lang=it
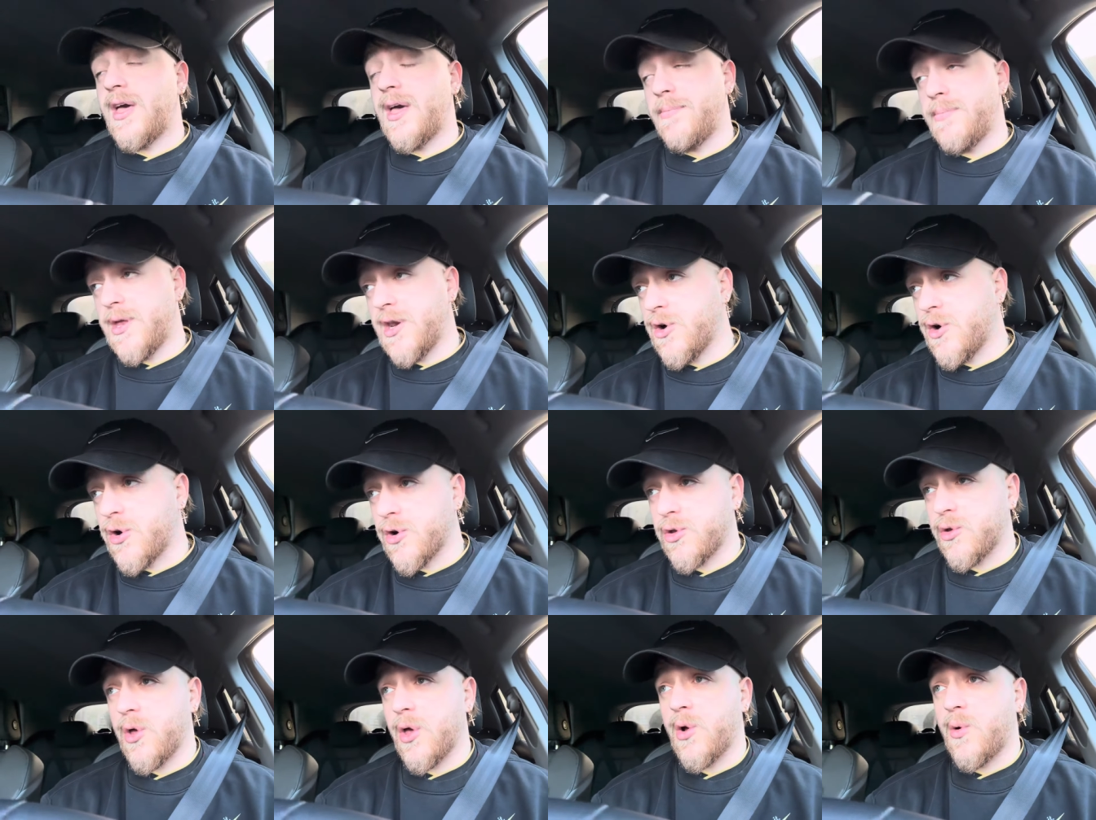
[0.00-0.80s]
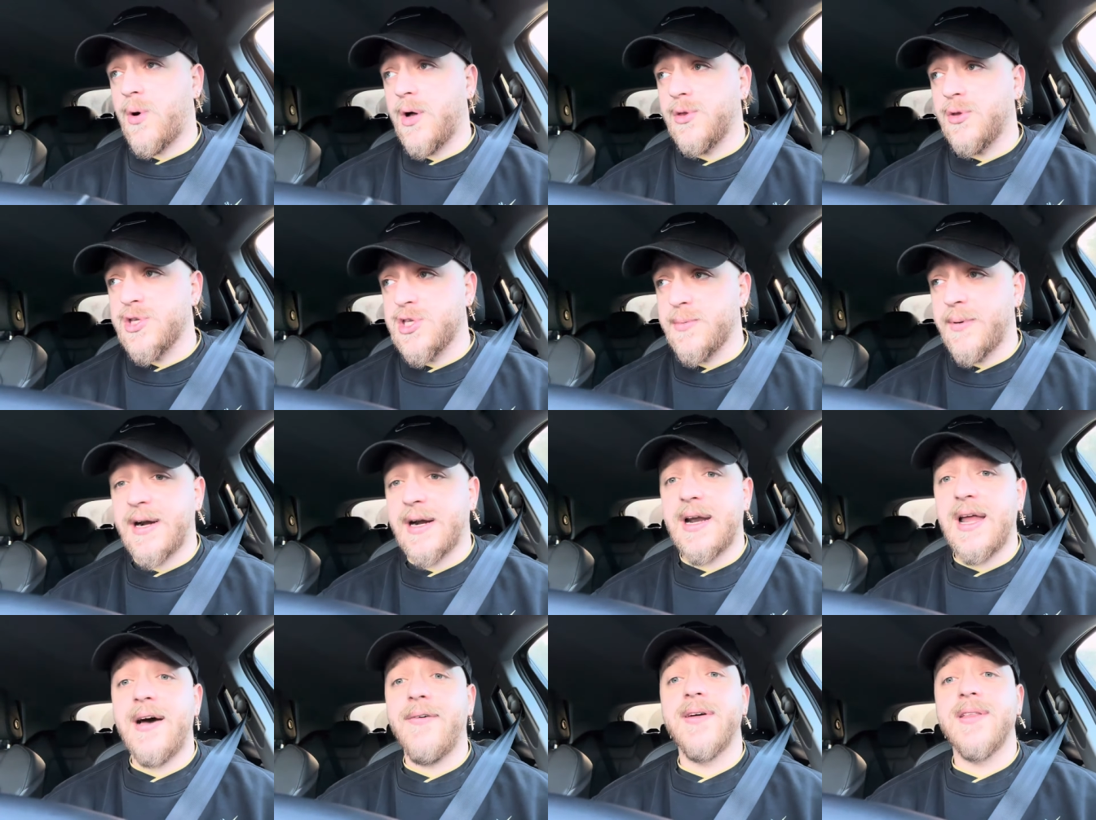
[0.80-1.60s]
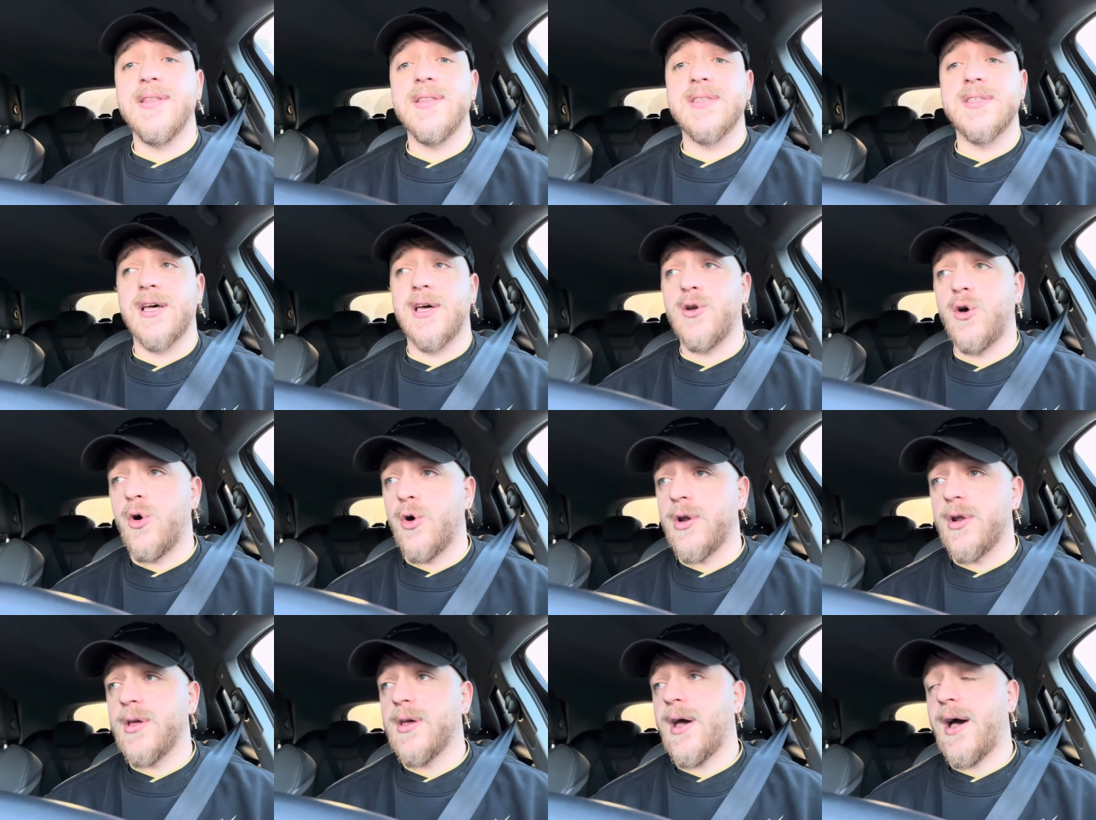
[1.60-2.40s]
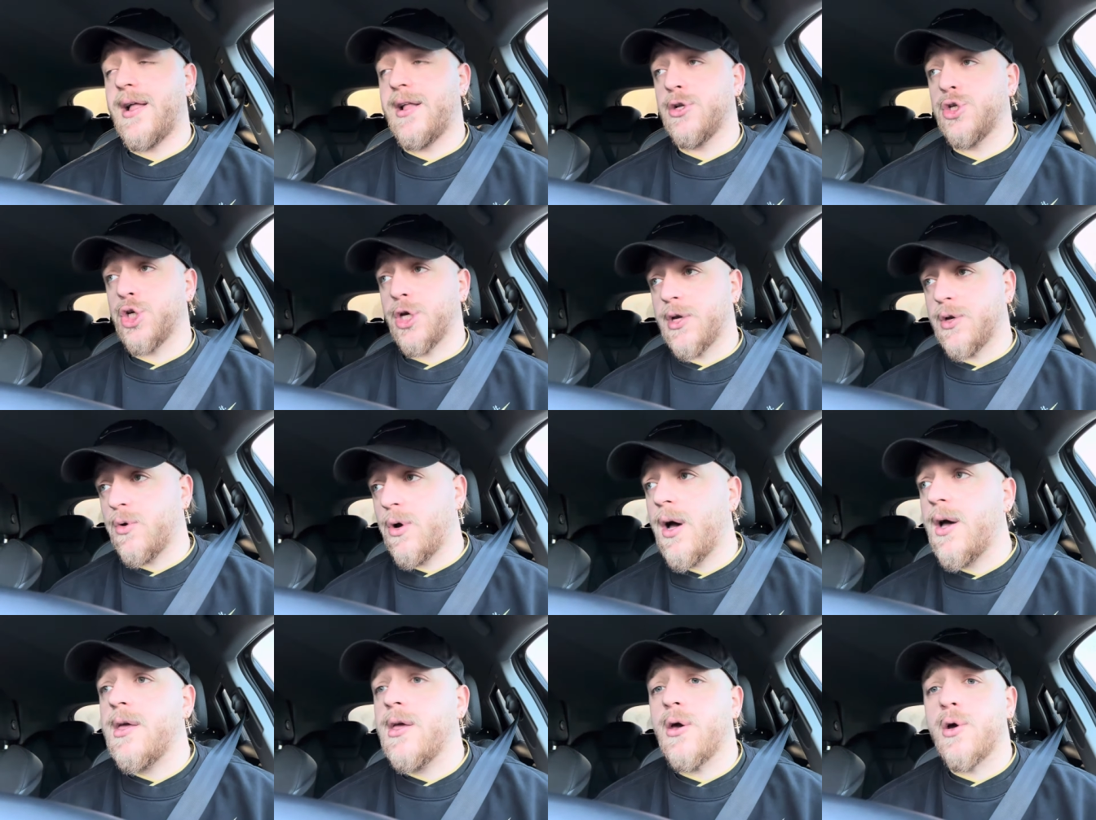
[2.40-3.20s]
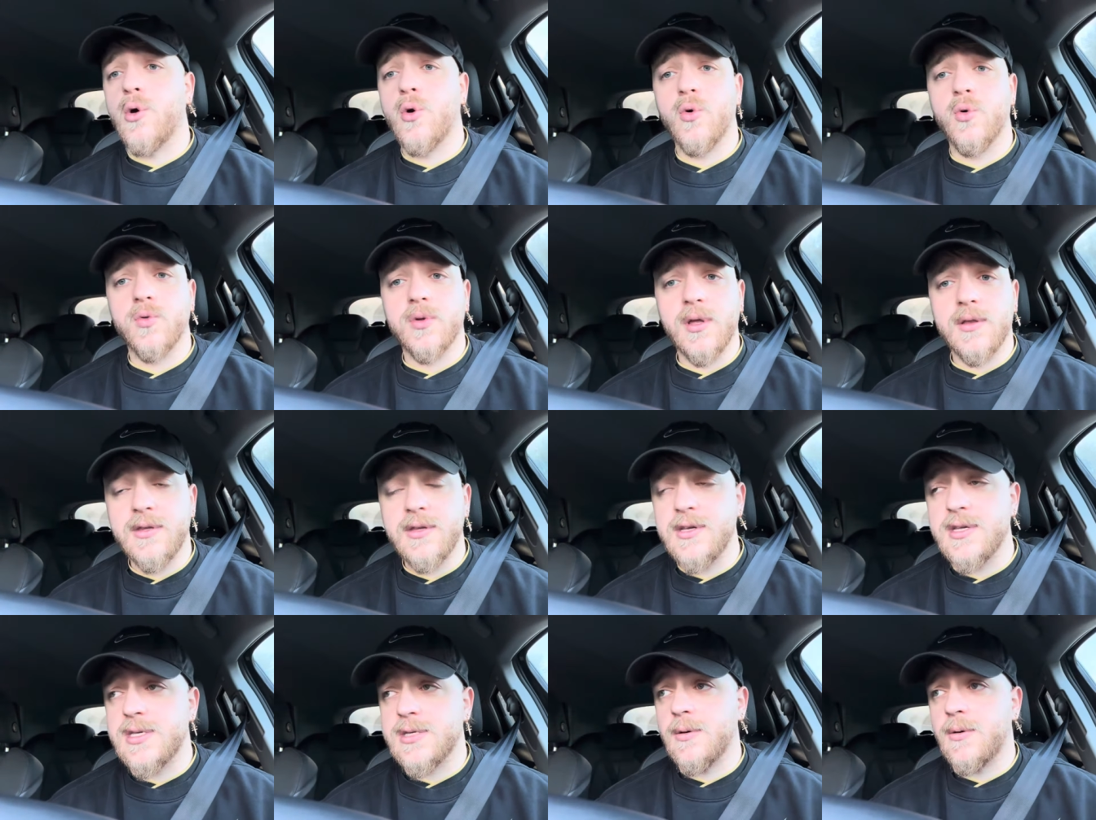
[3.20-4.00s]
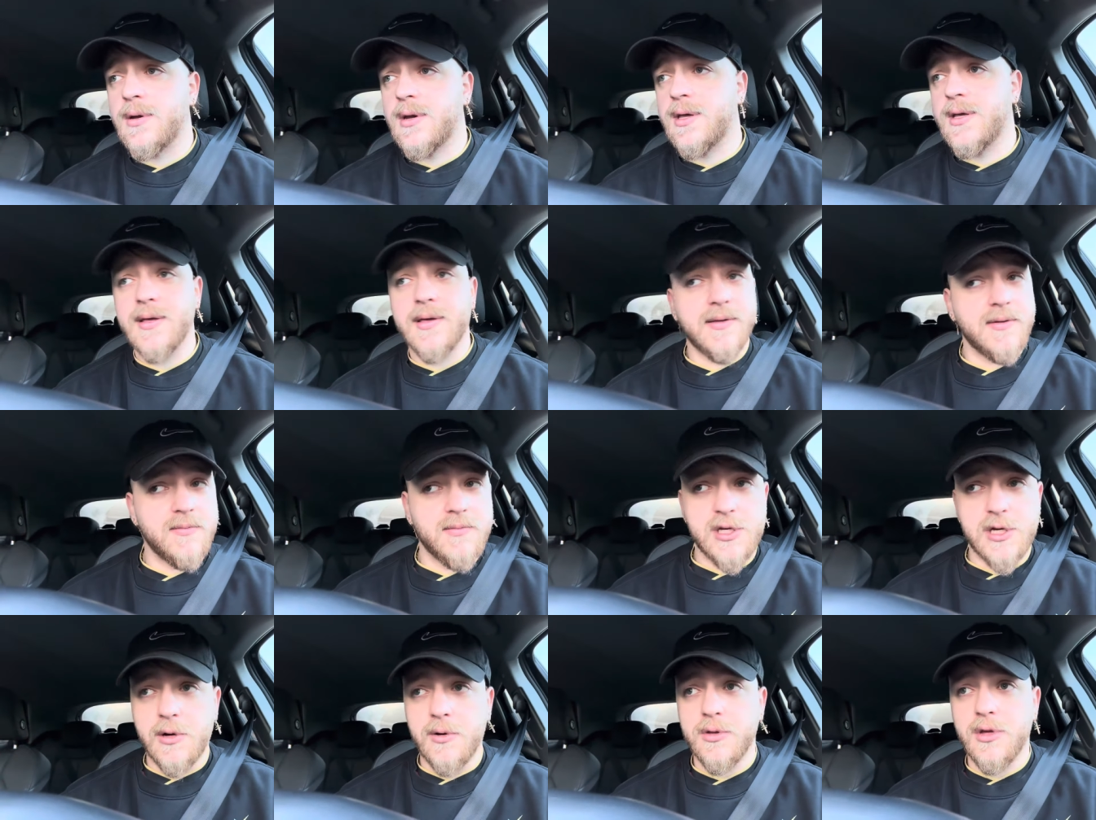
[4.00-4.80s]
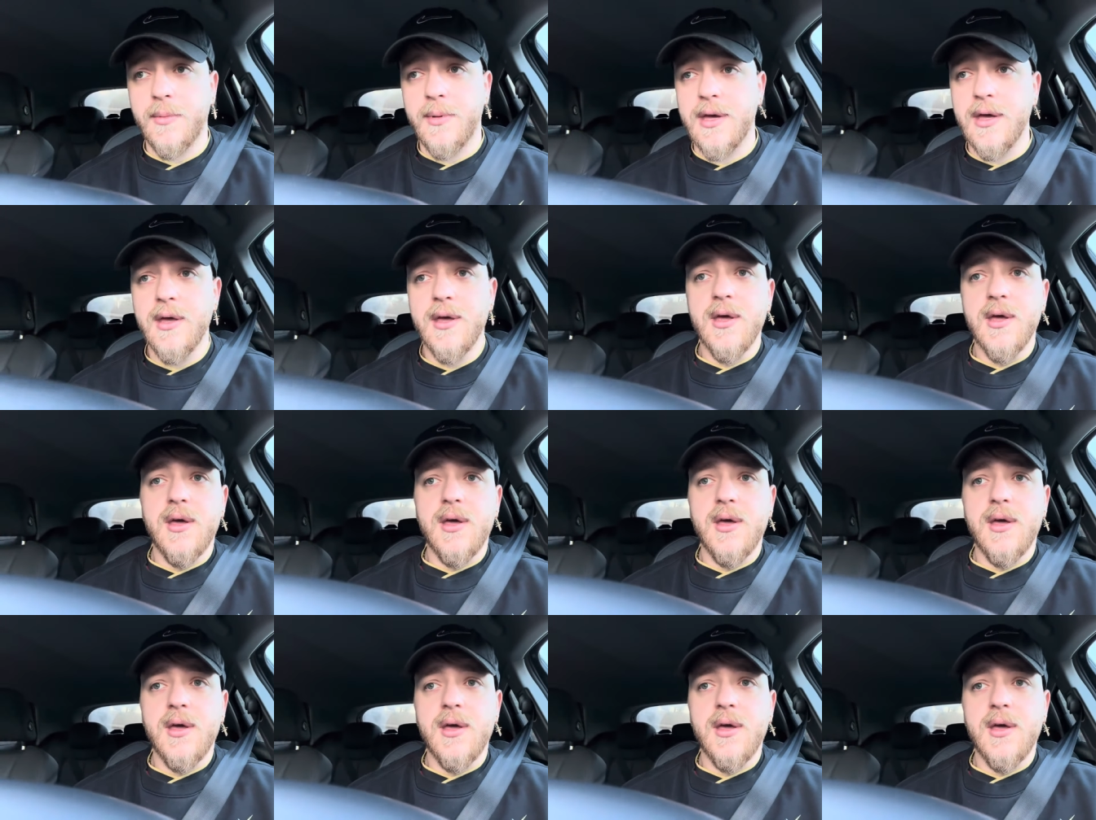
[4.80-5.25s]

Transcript: E mi ricordo che quando si parlava di Zanoli al Genoa, io ero contentissimo perché secondo me